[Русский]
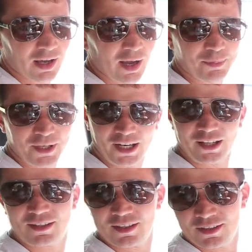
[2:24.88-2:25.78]

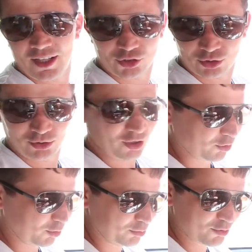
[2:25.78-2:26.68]
Объехать нашу
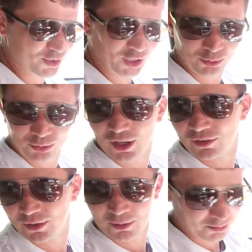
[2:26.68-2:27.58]
огромную страну на
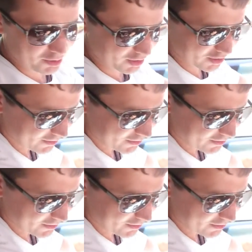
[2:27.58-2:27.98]
автомобиле.